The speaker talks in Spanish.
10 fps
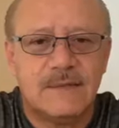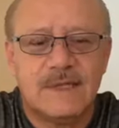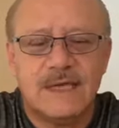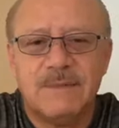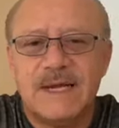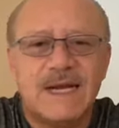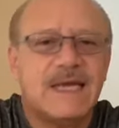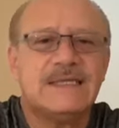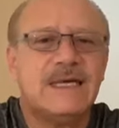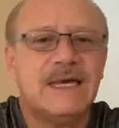que para
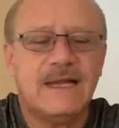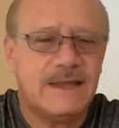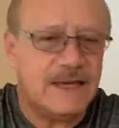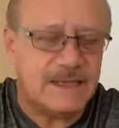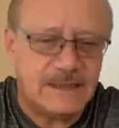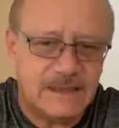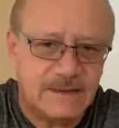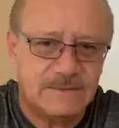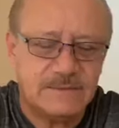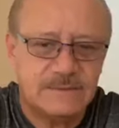qué seguir
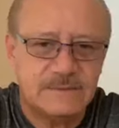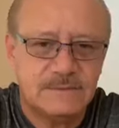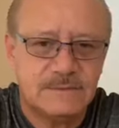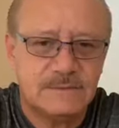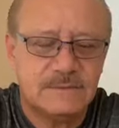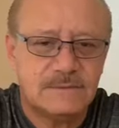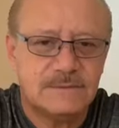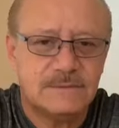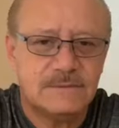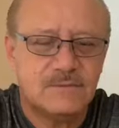adelante?
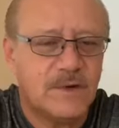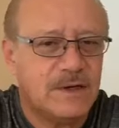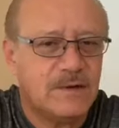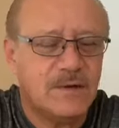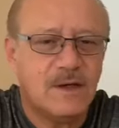Bueno,